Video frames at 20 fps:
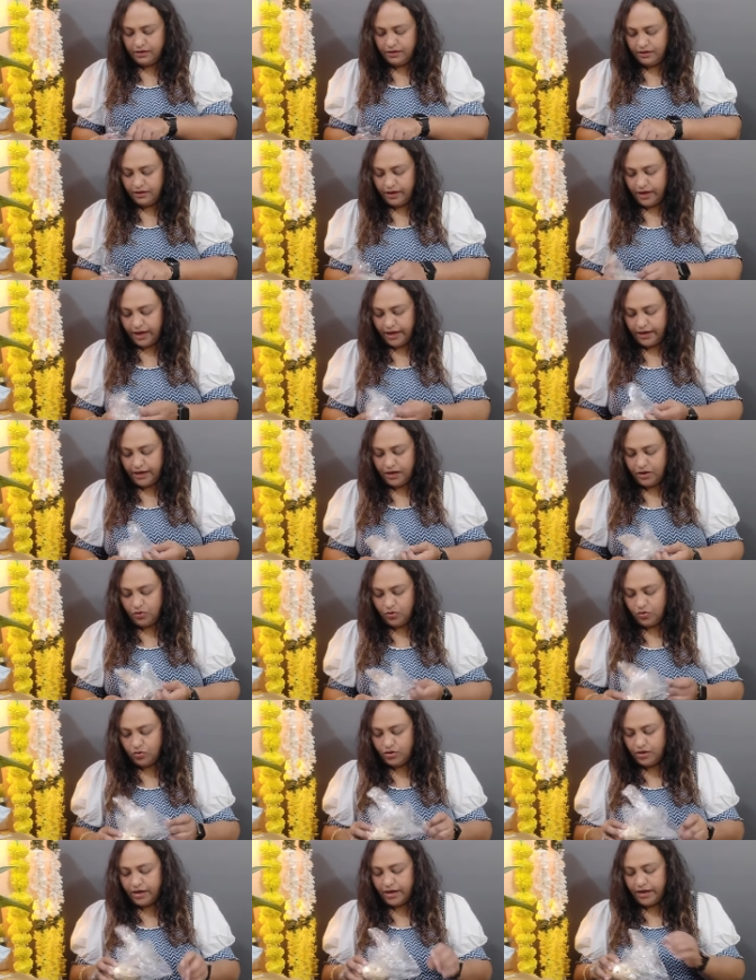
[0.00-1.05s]
कैंडल
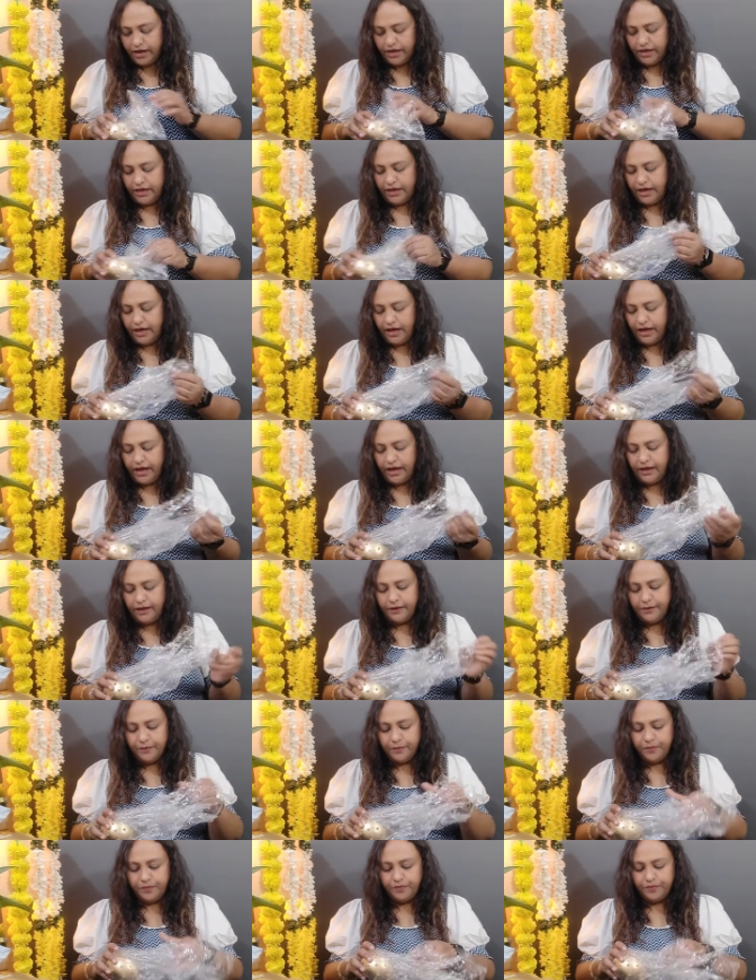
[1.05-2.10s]
होल्डर ही है
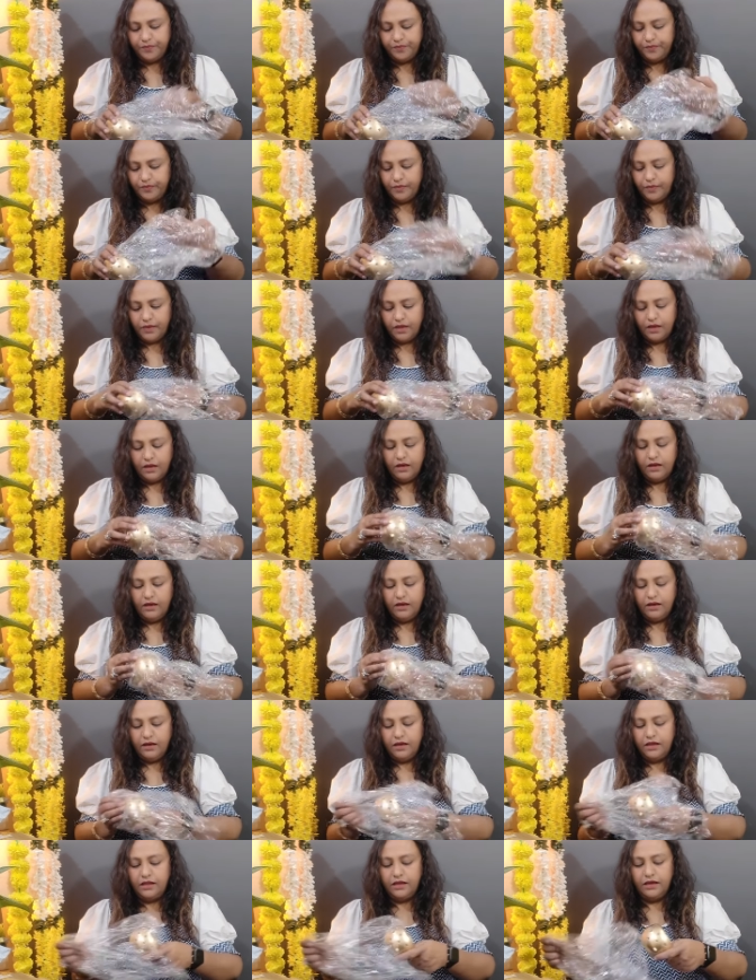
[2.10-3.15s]

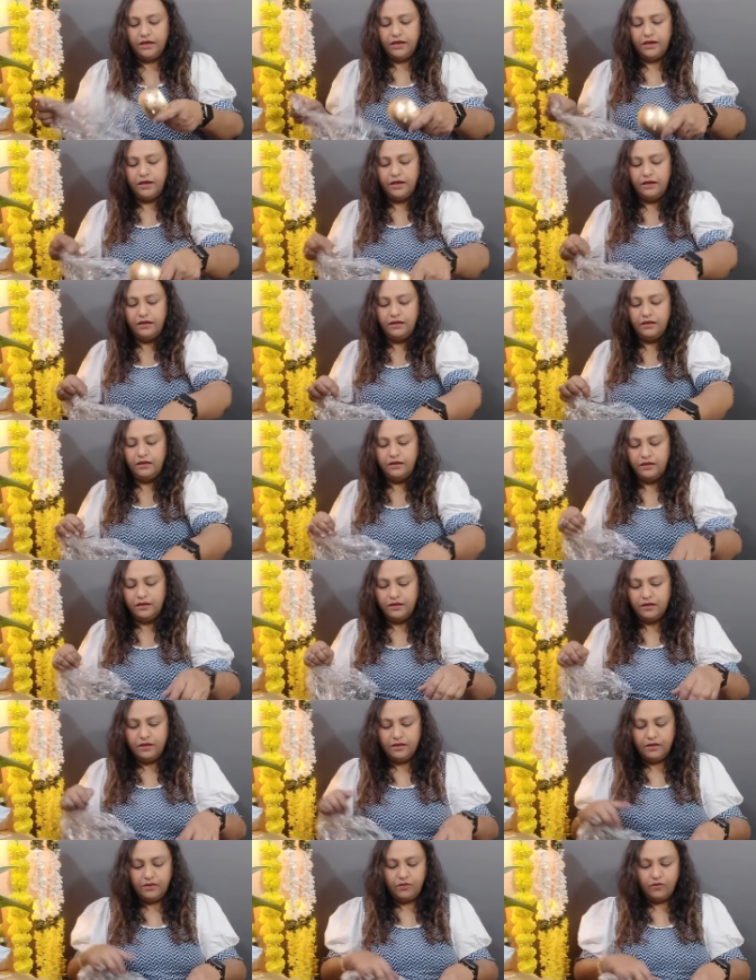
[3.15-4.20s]
ये देखिए
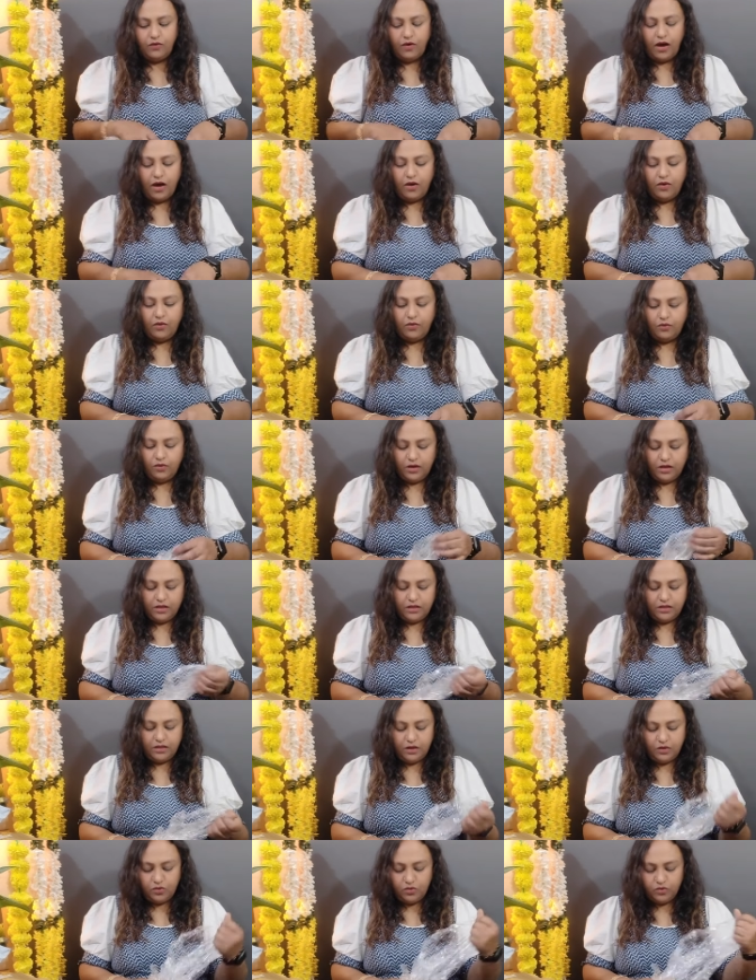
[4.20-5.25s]
वाह
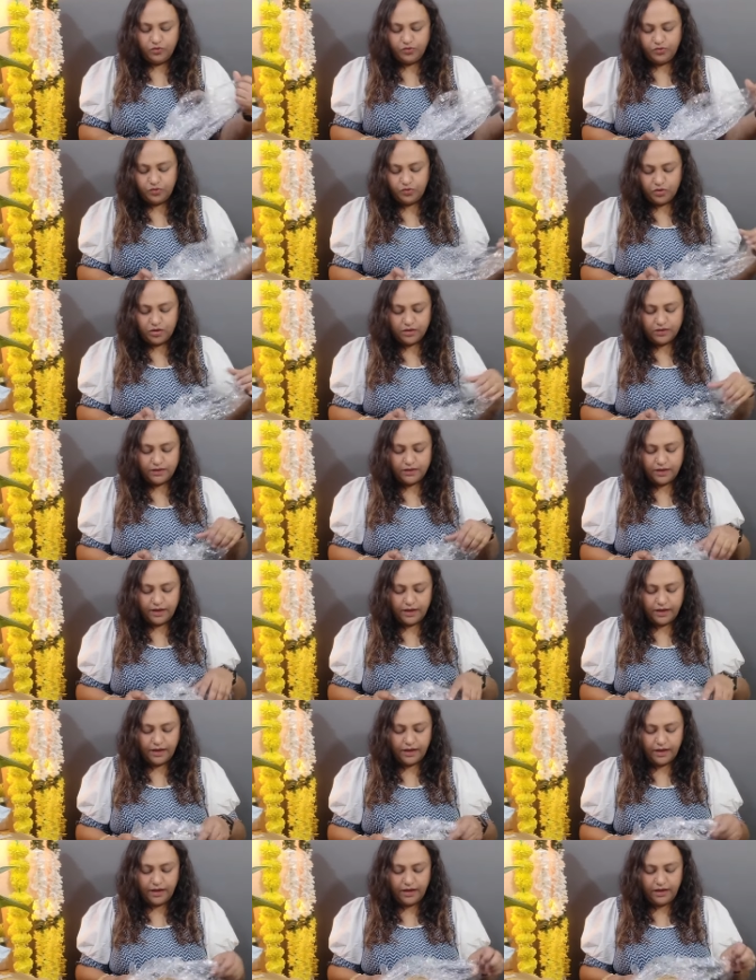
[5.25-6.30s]
कितना खूबसूरत सा
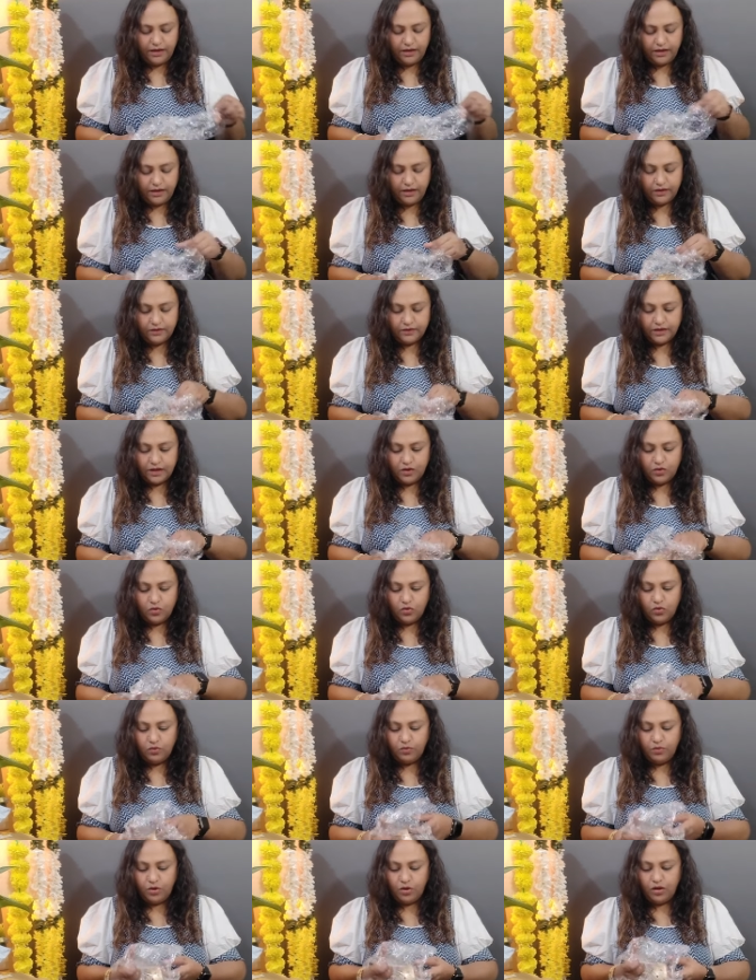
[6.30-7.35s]
है ये इसका लुक
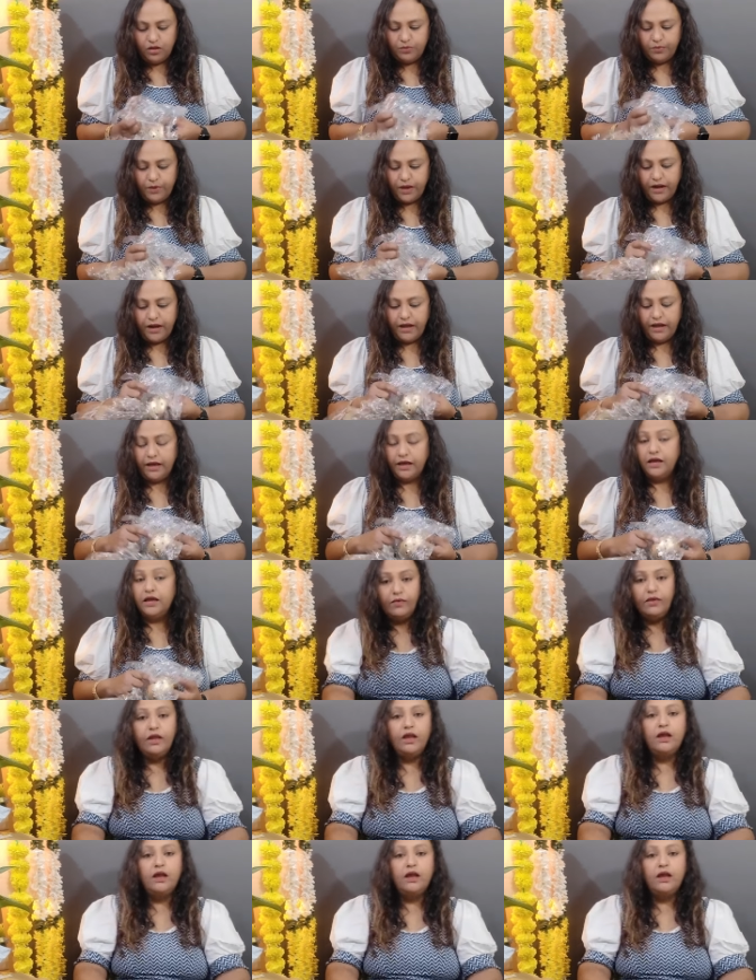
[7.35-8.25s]
बहुत प्यारा है